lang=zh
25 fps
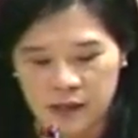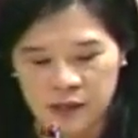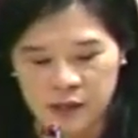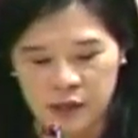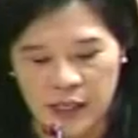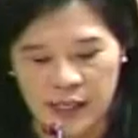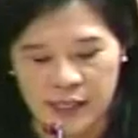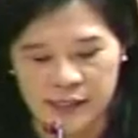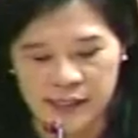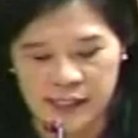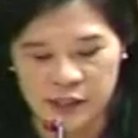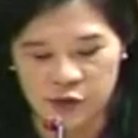
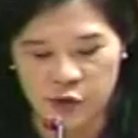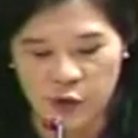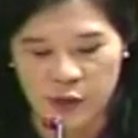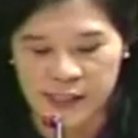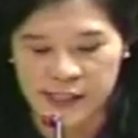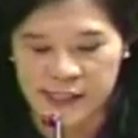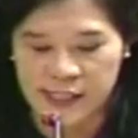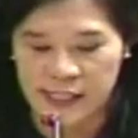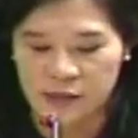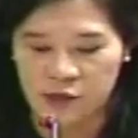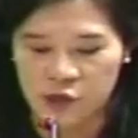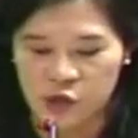这职
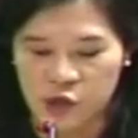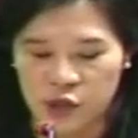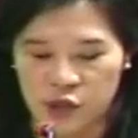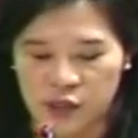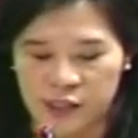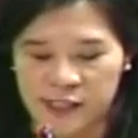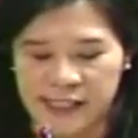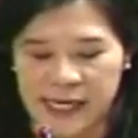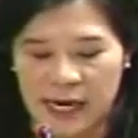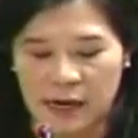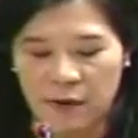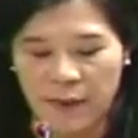权行
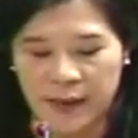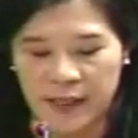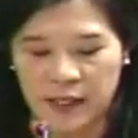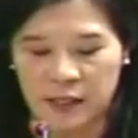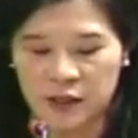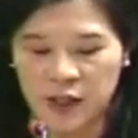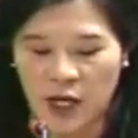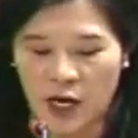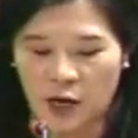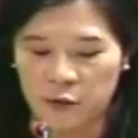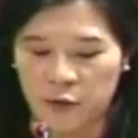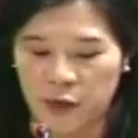使相关的
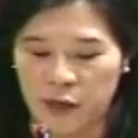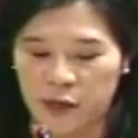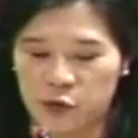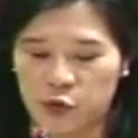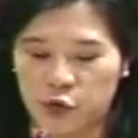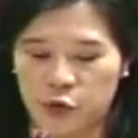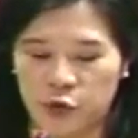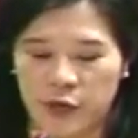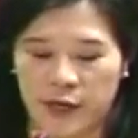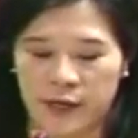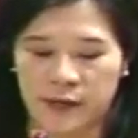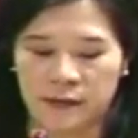调阅
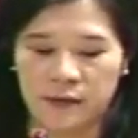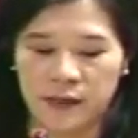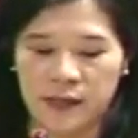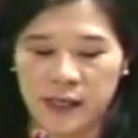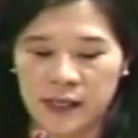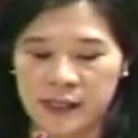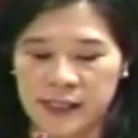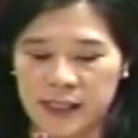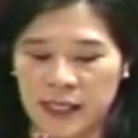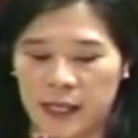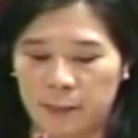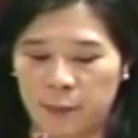权
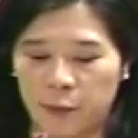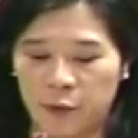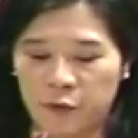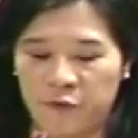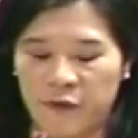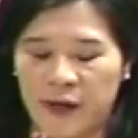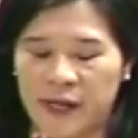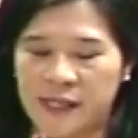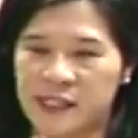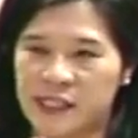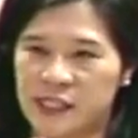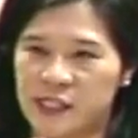这个部
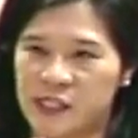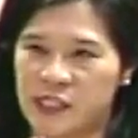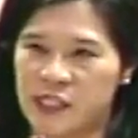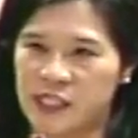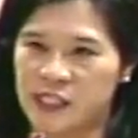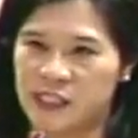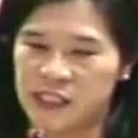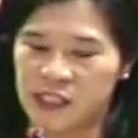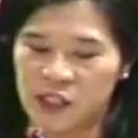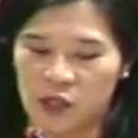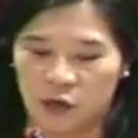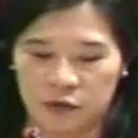分，其实
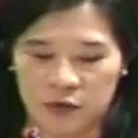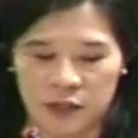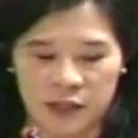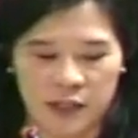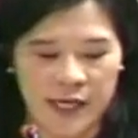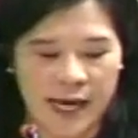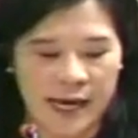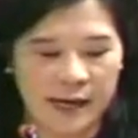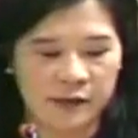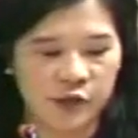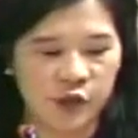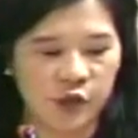已经有
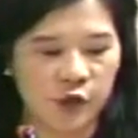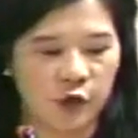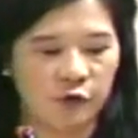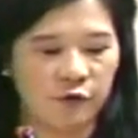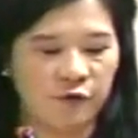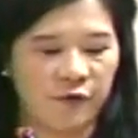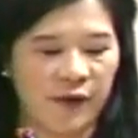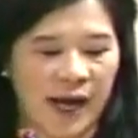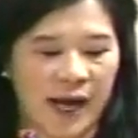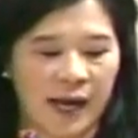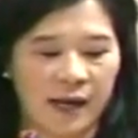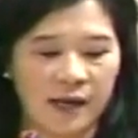提案修
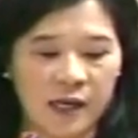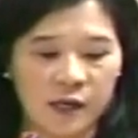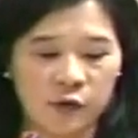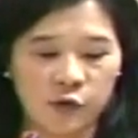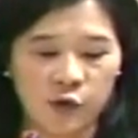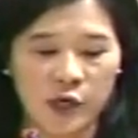法。